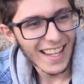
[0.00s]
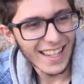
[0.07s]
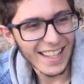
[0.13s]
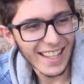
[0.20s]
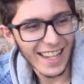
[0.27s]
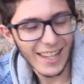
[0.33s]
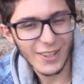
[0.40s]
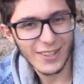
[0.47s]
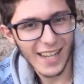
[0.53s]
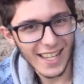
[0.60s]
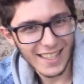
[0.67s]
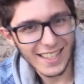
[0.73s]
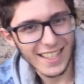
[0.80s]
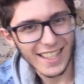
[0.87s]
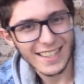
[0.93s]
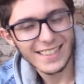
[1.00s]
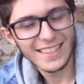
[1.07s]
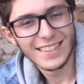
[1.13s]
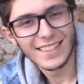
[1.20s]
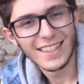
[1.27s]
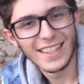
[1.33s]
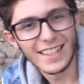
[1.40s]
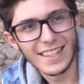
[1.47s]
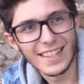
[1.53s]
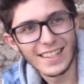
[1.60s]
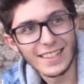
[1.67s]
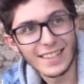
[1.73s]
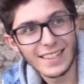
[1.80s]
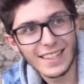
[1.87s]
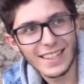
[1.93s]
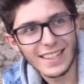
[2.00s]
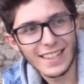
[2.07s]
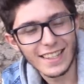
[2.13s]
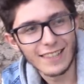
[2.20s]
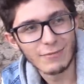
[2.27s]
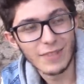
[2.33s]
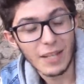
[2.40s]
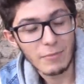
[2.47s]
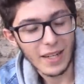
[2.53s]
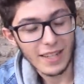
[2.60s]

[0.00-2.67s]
ligué con una tía que,